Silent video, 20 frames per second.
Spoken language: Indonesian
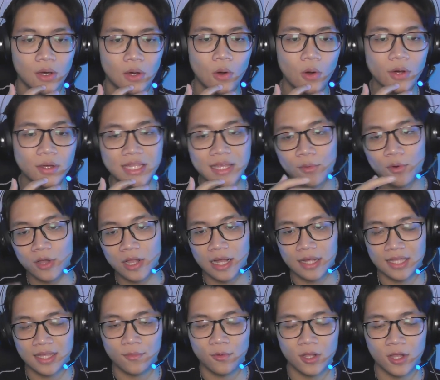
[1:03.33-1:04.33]
Oh, enam
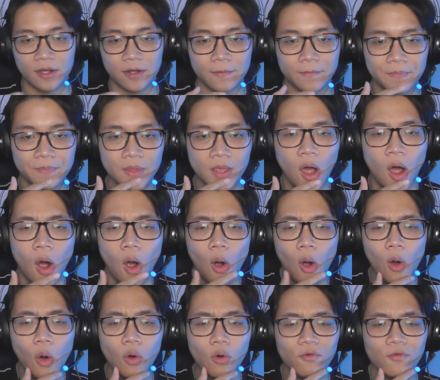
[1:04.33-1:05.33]
orang, enam orang.
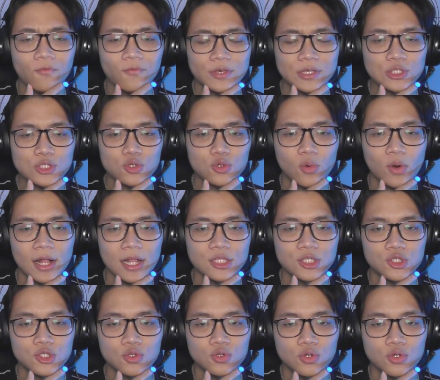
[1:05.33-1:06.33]
Visual
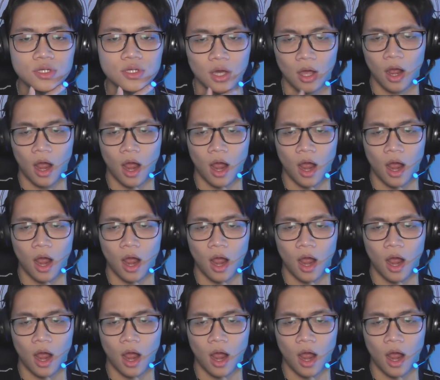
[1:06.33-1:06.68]
cuy.